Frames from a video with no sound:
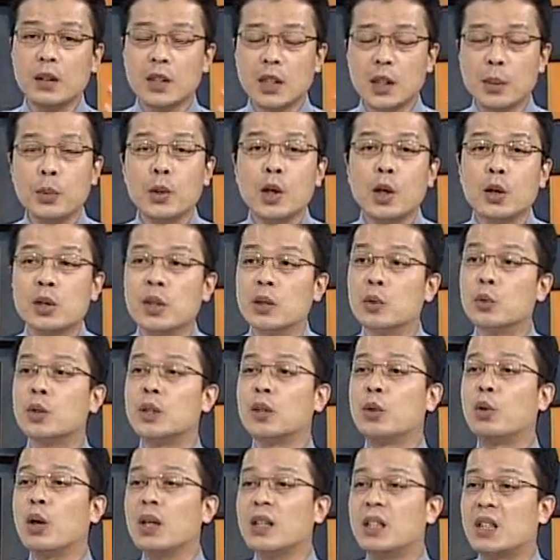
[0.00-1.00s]
只不过是有一
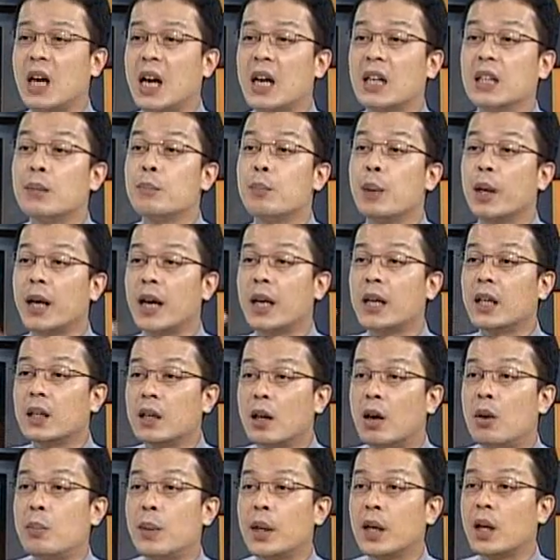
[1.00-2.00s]
寡声音要甲你
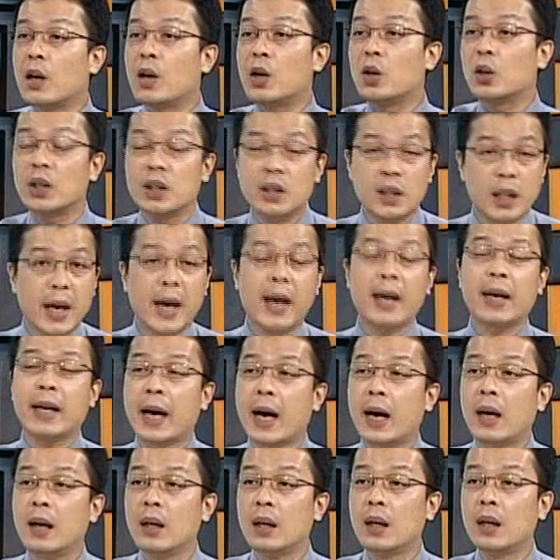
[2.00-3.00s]
讲，要讲给你听
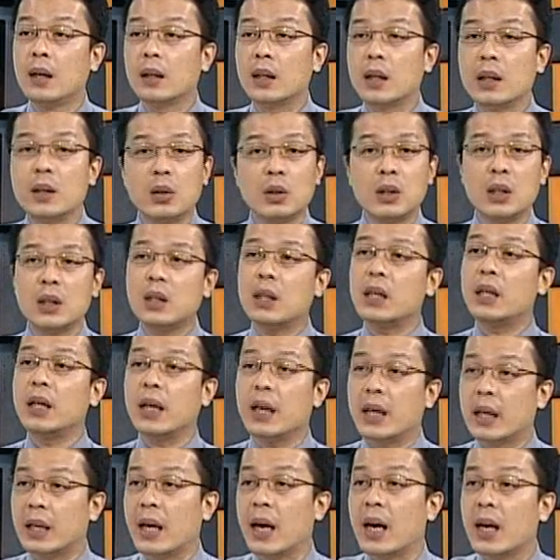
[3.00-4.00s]
尔。结果你竟
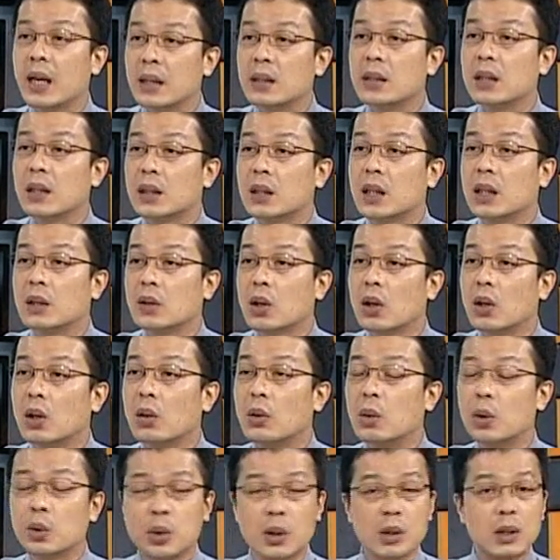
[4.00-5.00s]
然会惊到这个程
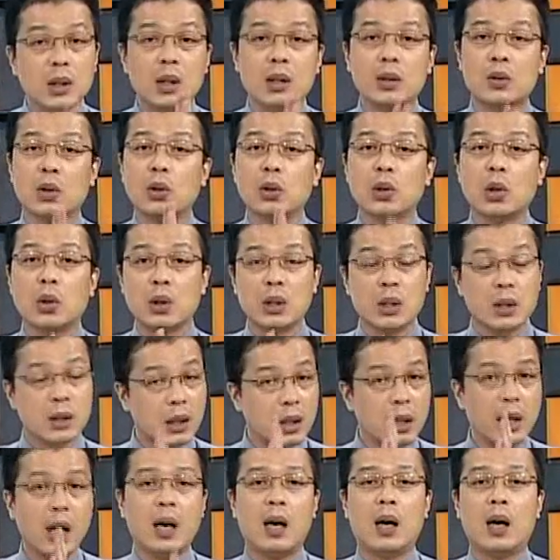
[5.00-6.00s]
度，我觉得这个总统你真
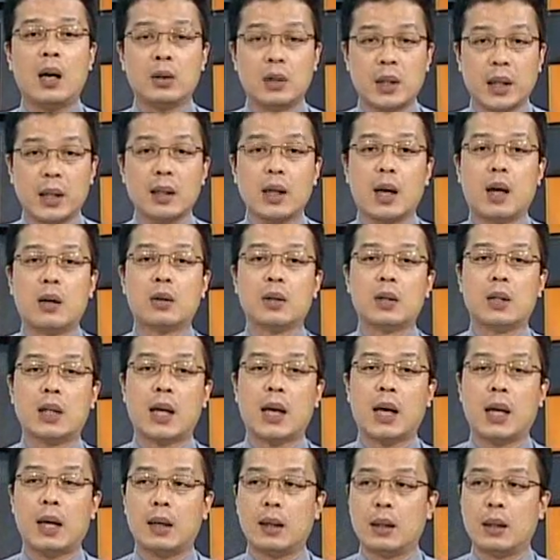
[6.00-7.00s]
的要好好检讨一下。